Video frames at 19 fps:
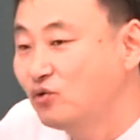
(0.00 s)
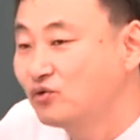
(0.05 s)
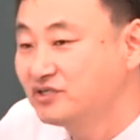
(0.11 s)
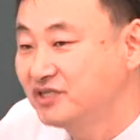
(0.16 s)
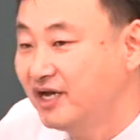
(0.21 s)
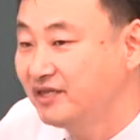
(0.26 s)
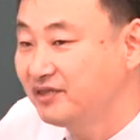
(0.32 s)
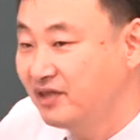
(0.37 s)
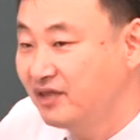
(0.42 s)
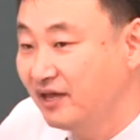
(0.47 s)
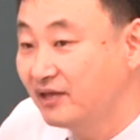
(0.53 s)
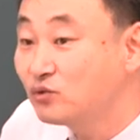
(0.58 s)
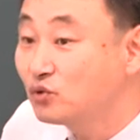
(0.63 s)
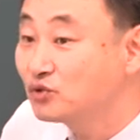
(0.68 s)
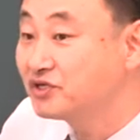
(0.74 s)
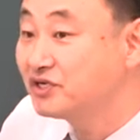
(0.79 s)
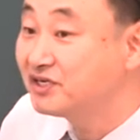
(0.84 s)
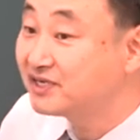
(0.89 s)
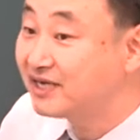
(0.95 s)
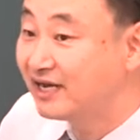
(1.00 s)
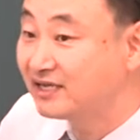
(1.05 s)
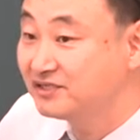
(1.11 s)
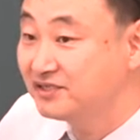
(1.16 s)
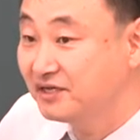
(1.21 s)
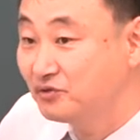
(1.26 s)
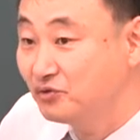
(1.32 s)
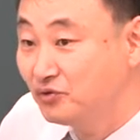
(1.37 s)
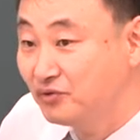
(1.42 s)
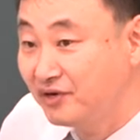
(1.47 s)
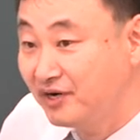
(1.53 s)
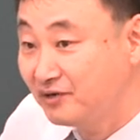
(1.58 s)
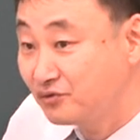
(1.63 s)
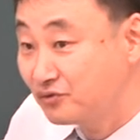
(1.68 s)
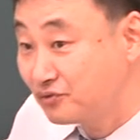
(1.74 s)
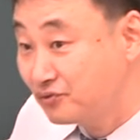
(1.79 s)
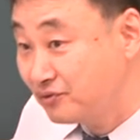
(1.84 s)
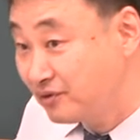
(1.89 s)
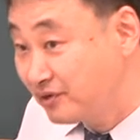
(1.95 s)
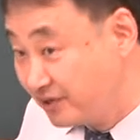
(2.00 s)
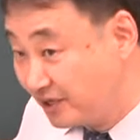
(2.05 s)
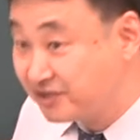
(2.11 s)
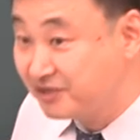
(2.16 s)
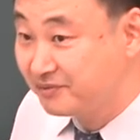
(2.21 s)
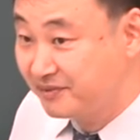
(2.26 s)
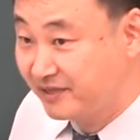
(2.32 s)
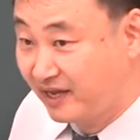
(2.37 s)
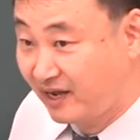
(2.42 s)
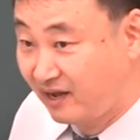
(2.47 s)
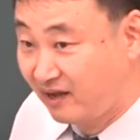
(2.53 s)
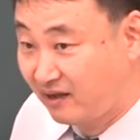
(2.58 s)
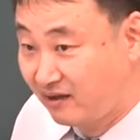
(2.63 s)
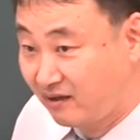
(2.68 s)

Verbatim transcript: 고시한 때 토지를 강제 수용할 수 있습니다.